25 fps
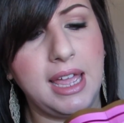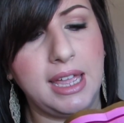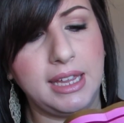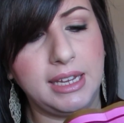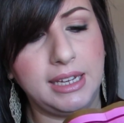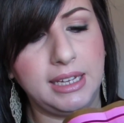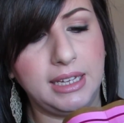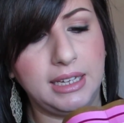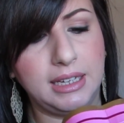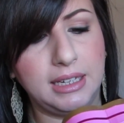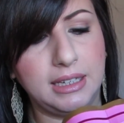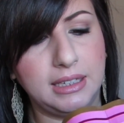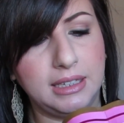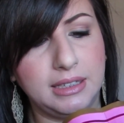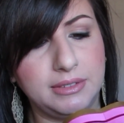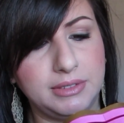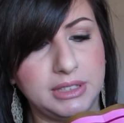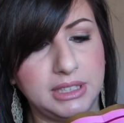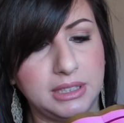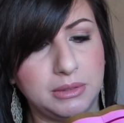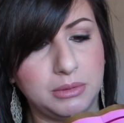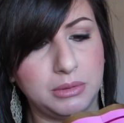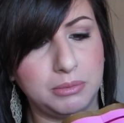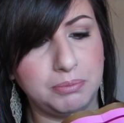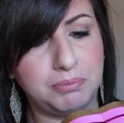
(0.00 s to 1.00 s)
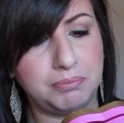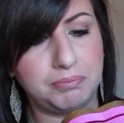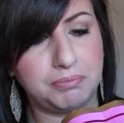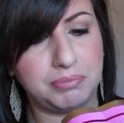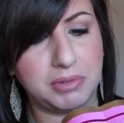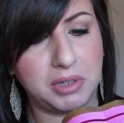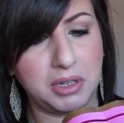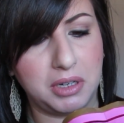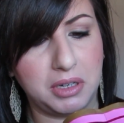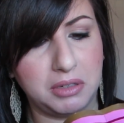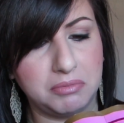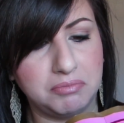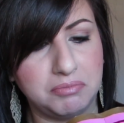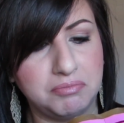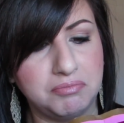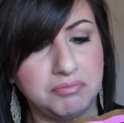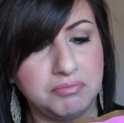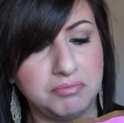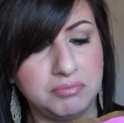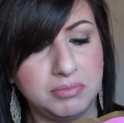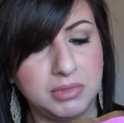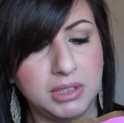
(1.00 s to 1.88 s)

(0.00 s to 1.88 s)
il vediamo un po'